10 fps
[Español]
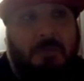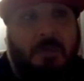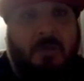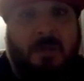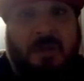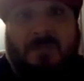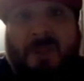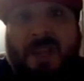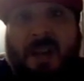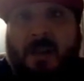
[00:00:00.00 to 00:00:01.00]
bueno, en
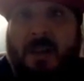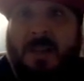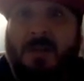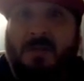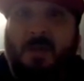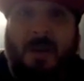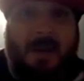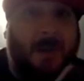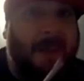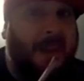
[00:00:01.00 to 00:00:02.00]
España, creo que en Estados Unidos la
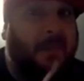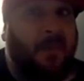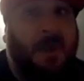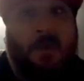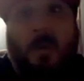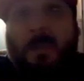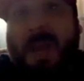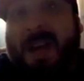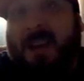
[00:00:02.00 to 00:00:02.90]
llaman la forma europea,